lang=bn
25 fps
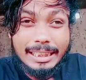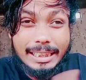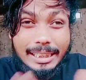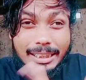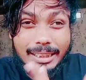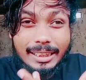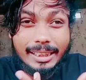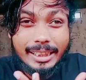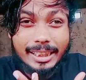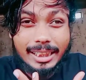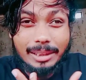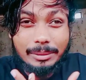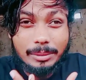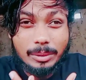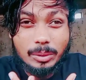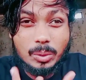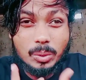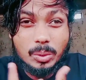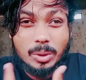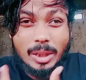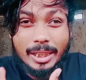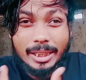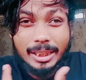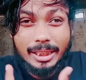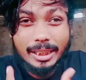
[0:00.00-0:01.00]
ঘিন লেগে যাবে
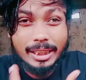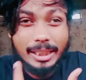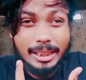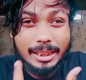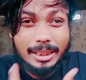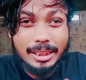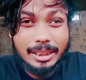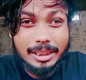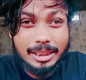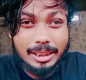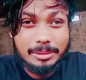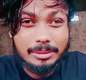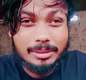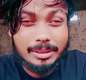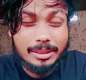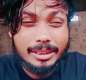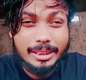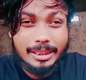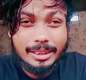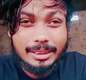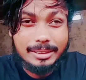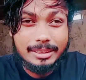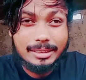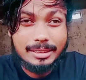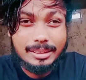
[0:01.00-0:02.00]
গুটা দেখলে ঘিন লেগে যাবে
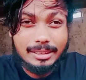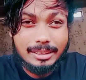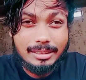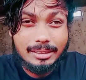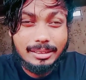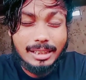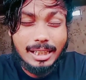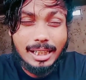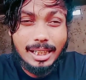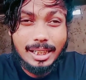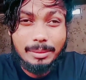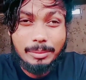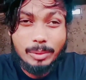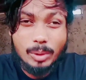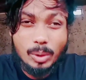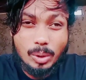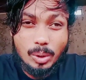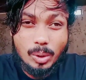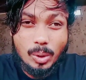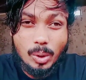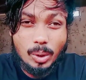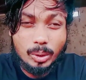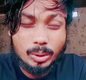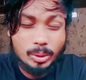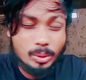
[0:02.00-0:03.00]
ঠিক আছে আর
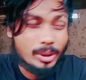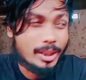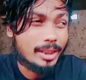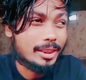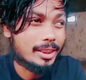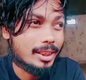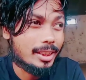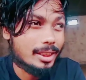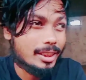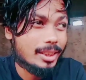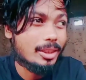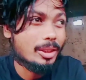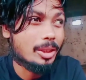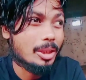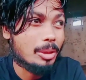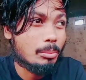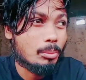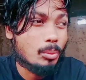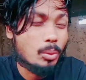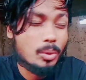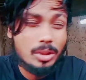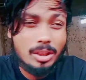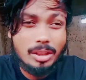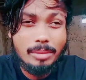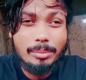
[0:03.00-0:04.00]
কষ্ট লাগছে কি এখানে
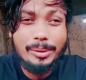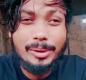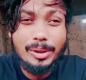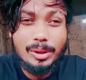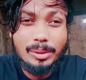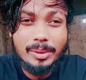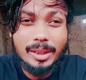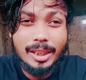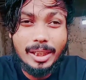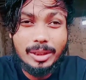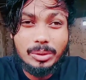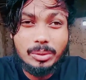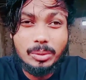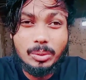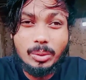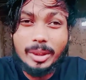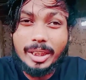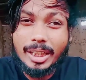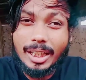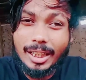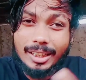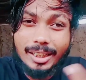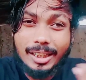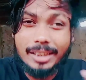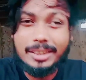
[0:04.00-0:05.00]
বসে ভিডিও বানাই তো
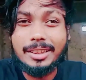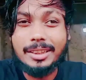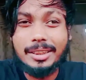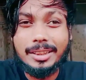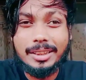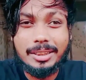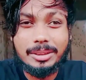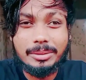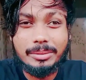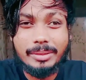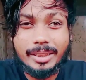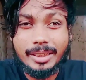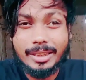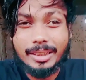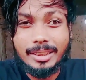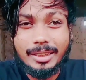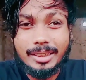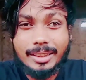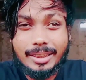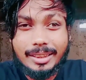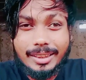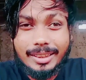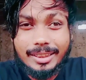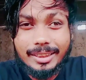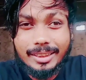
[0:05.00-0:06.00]
ওইখানটায় দিয়ে দিচ্ছে ভাই
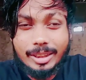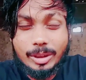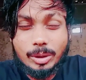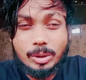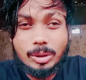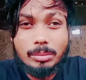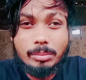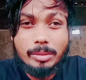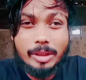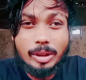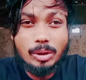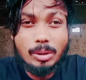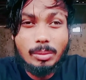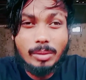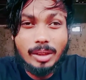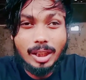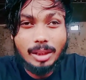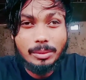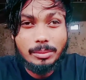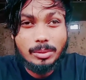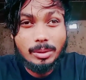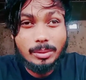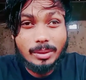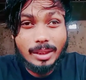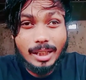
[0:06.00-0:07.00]
কি করে ভিডিও
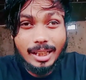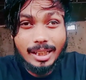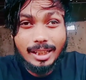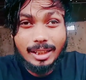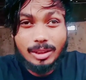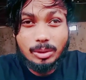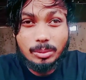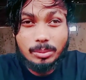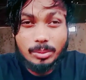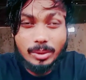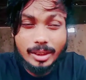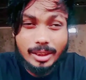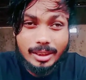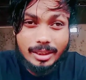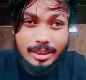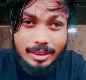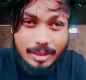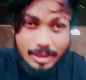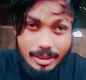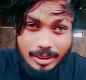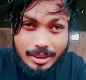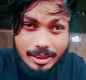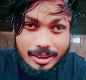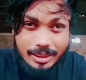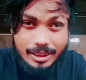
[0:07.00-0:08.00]
বানাবো এবার হাগার উপরে
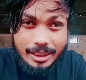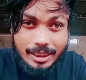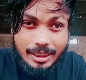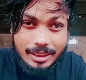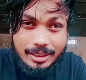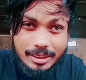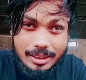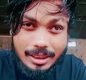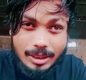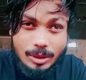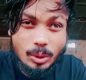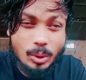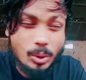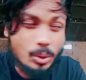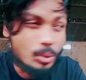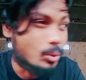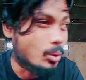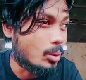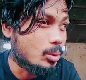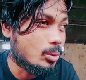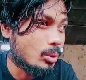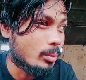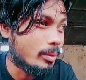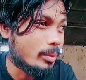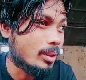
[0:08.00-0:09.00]
ঠিক আছে আর
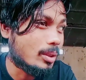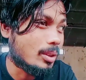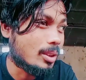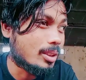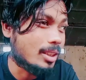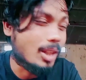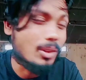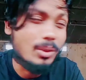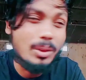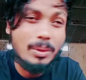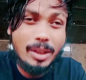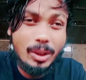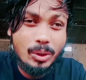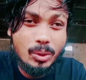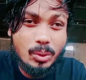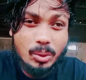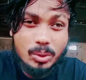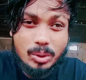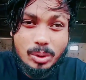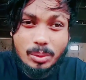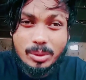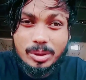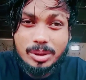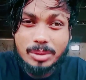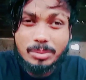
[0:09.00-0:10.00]
গন্ধও দমে করে তাও আমরা
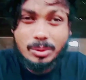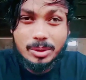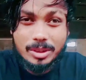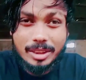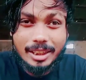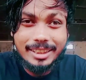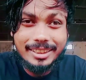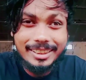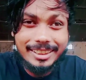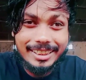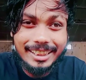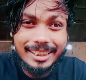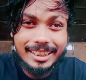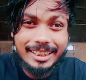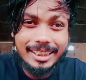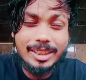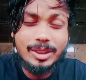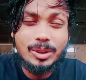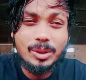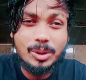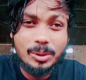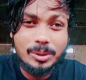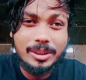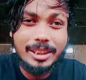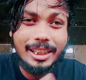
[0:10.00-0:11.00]
জোর জবস্তি বসে আছি এখানে
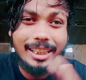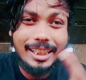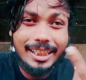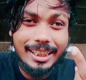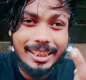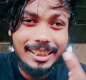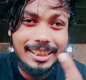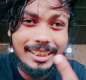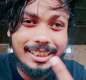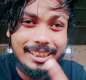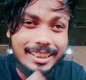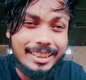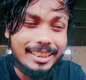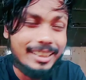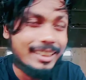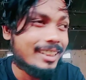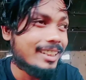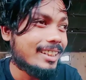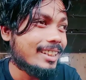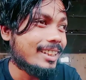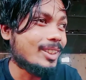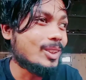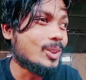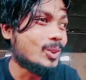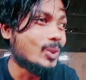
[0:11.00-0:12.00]
কি করো জায়গা নেই
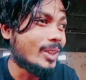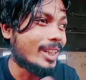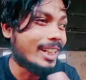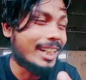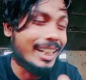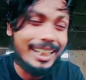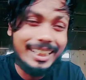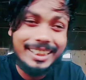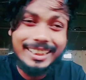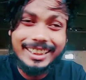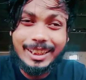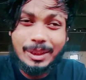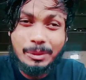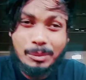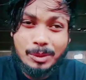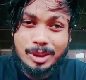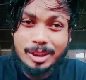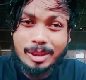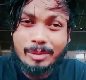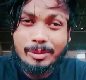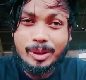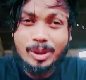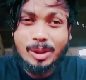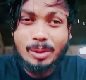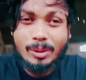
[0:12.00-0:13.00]
গুয়ের আগের দিকে
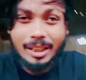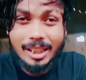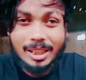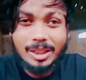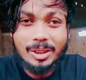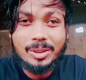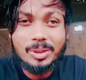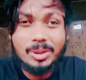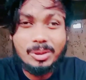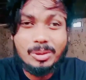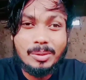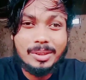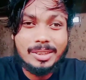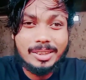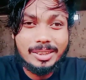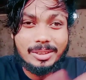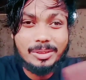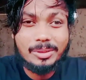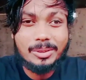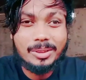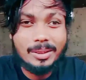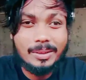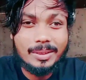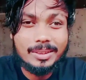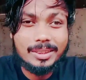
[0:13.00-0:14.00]
বসে ভিডিও বানাতে হচ্ছে তোমার
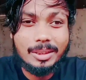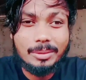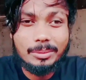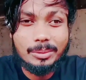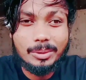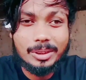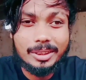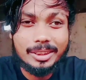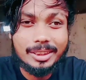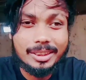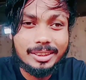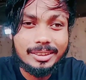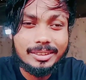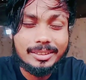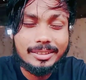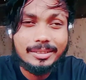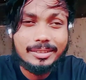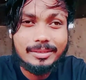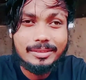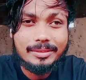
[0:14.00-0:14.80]
সাথে কথাবার্তা বলছি